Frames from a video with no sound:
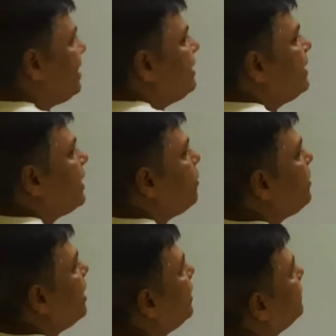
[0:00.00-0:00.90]
लिख देता
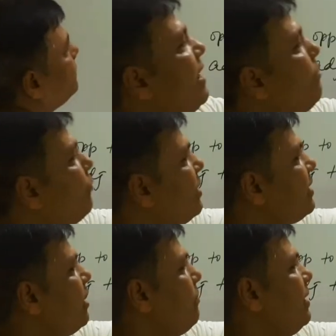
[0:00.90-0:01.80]
हूँ यहाँ सेम
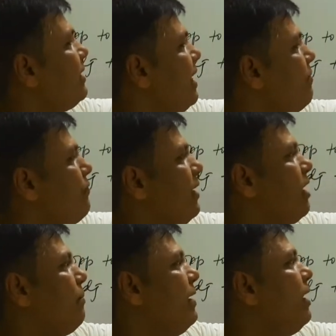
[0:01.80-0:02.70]
क्वेश्चन में सेम
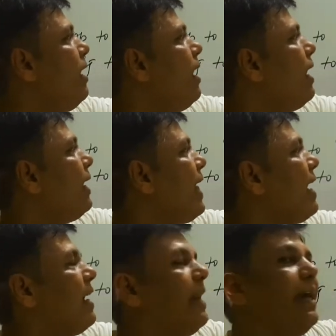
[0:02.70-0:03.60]
फिगर में अगर
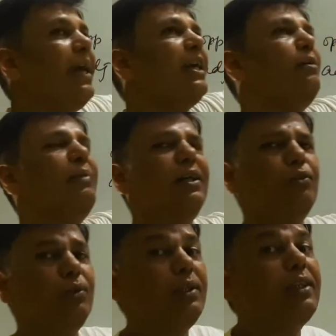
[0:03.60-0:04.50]
एंगल ए की
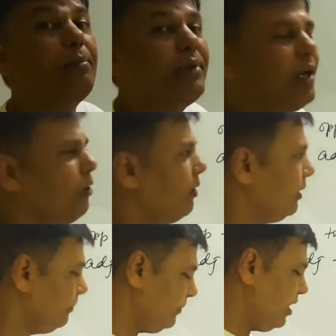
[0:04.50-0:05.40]
बात होगी तब क्या
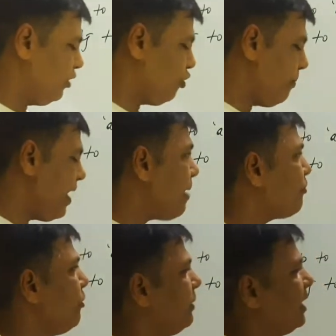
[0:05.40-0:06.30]
होगा तो मैं
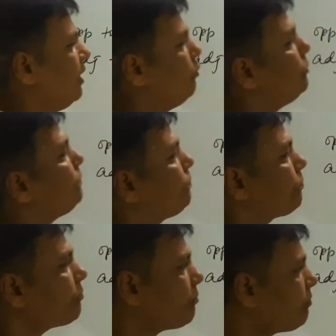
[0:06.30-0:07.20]
आपको बता दूँ
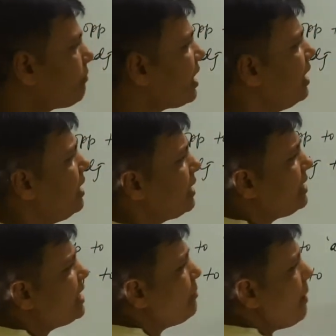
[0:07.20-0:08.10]

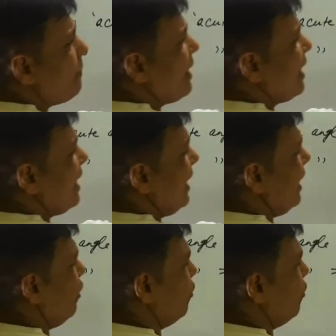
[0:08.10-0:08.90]
कि जब आप एंगल ए